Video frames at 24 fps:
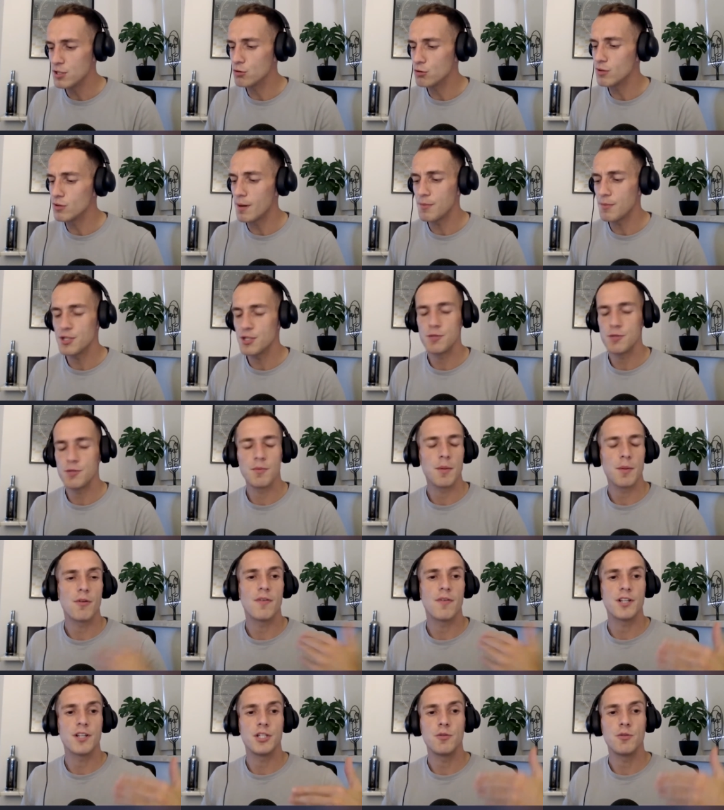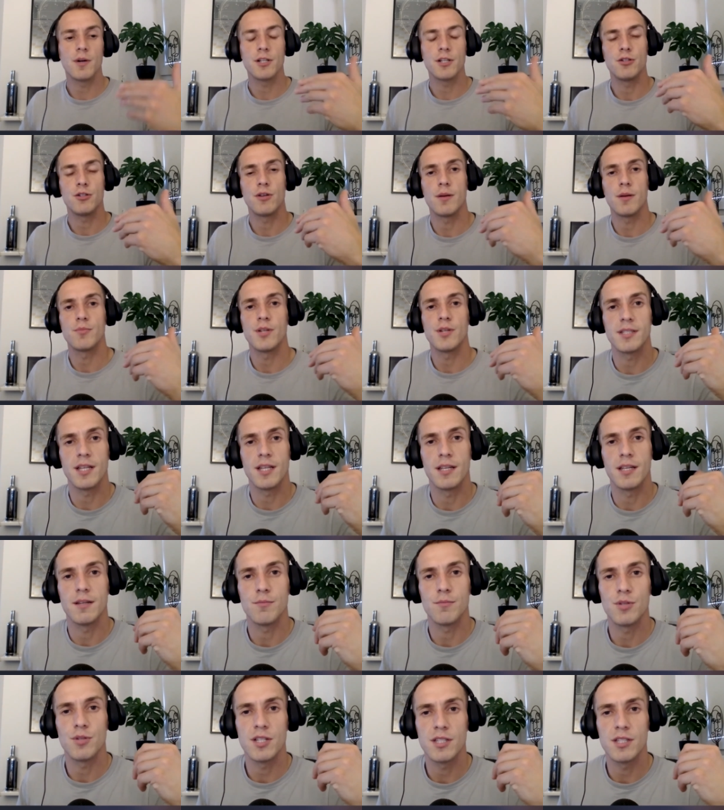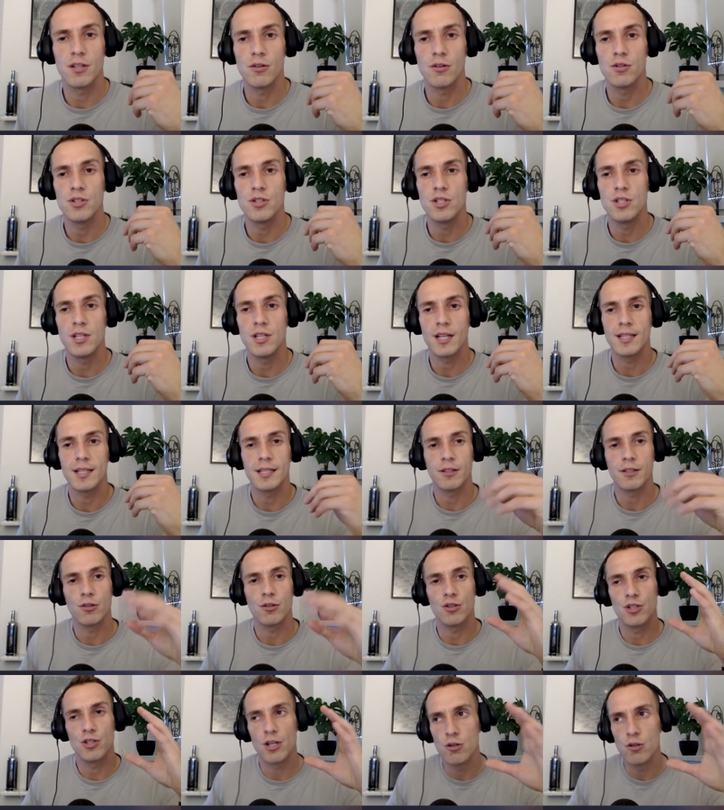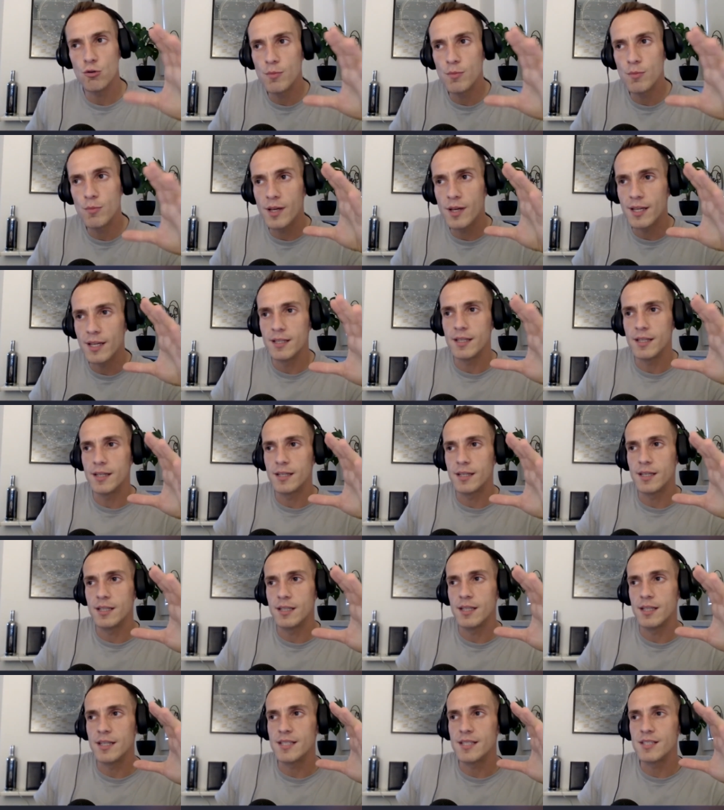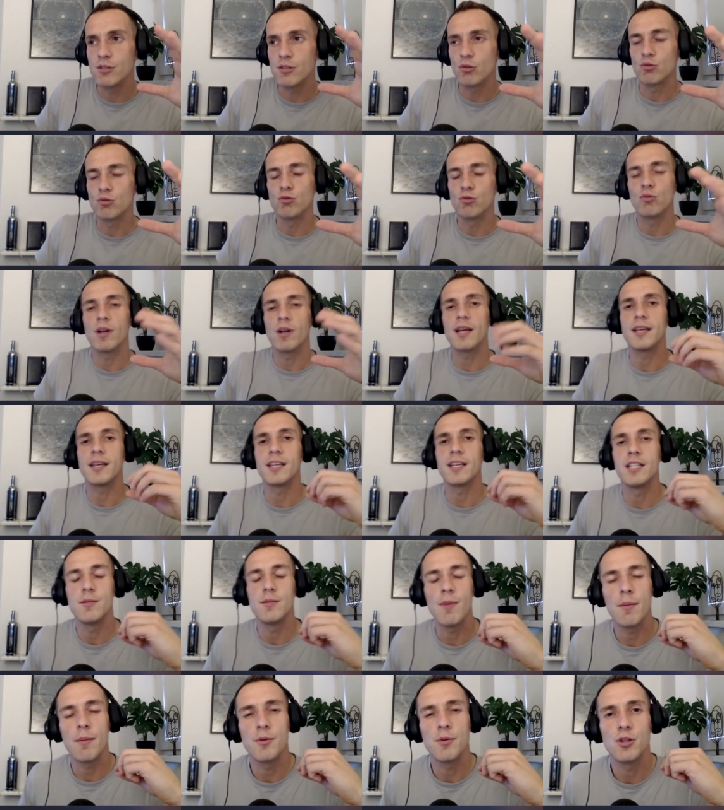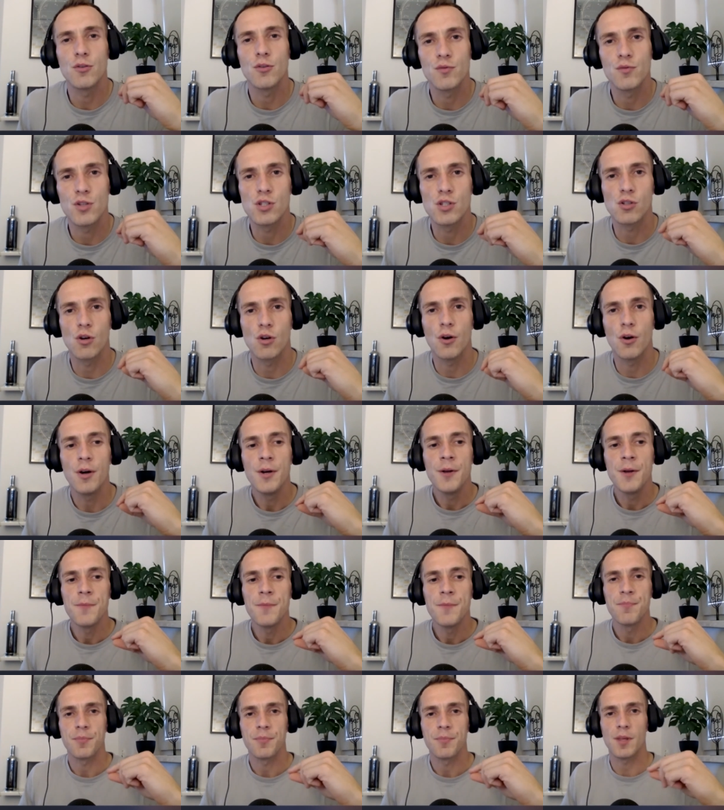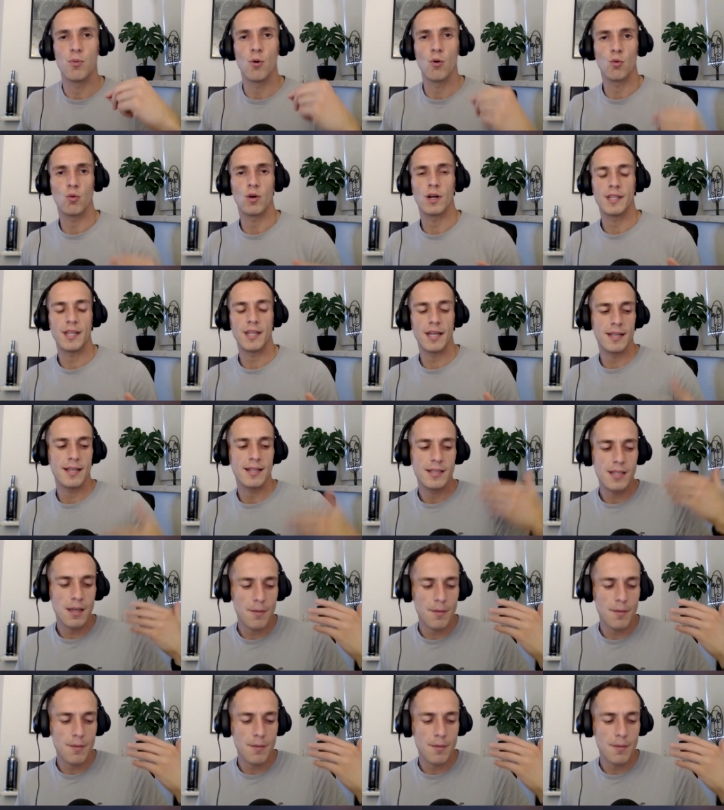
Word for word: która będzie mnie prowadziła dzisiaj przez ten, przez ten odcinek, dlatego że lubię, kiedy, kiedy jest struktura i kiedy mamy to wszystko poukładane.